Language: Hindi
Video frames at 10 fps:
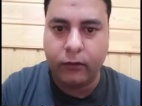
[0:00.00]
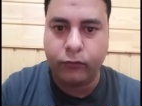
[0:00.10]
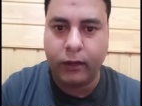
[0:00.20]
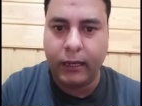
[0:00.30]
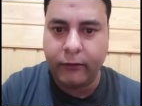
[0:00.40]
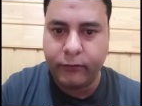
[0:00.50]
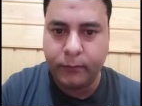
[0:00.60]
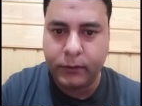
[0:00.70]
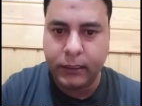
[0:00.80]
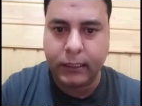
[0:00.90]
जो एन
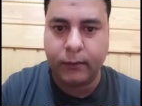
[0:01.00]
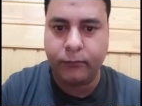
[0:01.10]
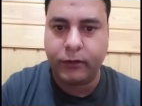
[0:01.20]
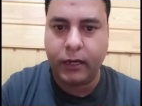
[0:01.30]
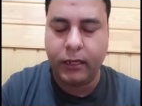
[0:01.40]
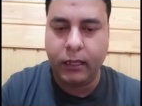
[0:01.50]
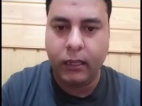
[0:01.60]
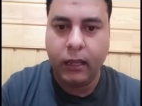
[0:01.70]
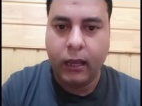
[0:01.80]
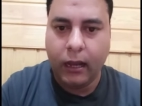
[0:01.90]
के कर्मचारी है
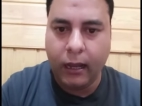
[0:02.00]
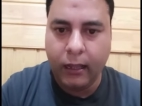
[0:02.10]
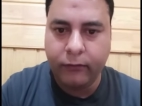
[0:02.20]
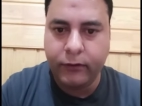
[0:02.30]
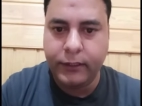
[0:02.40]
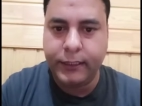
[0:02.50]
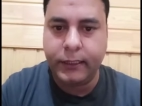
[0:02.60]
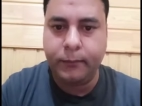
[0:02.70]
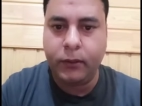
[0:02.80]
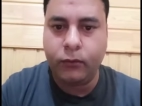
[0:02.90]
आज की
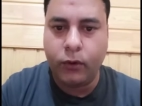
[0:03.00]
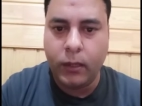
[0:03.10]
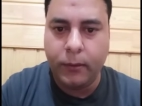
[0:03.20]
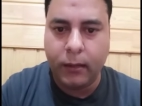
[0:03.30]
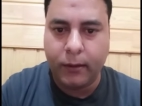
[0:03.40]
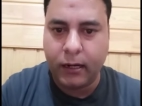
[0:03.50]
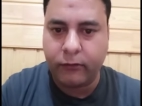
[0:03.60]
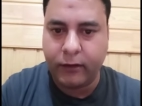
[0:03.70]
डेट में कोई भी हमारा